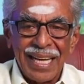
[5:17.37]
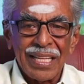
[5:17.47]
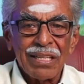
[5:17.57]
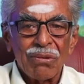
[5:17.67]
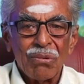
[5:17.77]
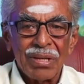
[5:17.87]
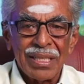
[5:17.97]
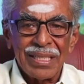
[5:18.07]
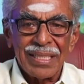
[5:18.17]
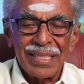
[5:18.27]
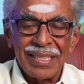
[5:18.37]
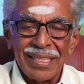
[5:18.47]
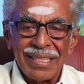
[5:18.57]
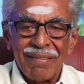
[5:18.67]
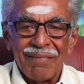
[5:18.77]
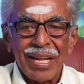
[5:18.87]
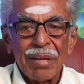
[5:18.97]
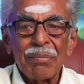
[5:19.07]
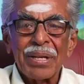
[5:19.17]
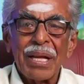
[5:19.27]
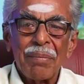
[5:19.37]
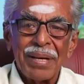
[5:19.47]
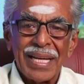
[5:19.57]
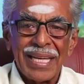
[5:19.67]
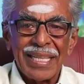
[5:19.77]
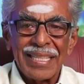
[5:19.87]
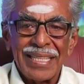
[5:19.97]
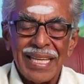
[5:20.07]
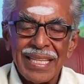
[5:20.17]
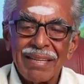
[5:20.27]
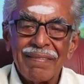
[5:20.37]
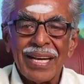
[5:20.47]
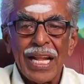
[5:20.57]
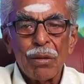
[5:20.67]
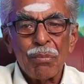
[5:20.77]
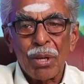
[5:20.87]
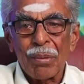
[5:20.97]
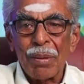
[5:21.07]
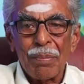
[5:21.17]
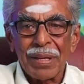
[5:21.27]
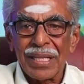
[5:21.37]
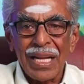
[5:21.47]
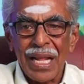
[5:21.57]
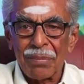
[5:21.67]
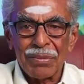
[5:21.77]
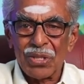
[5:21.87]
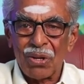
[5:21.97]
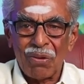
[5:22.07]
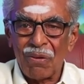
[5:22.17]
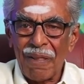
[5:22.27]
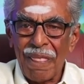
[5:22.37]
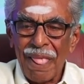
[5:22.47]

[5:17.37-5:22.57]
அதுக்கு ஒரு வரம்பு இல்லாமல் எதுக்கு வேணாலும் பொறாமைப்படுறதுன்னு ஆரம்பிச்சிடுறோம்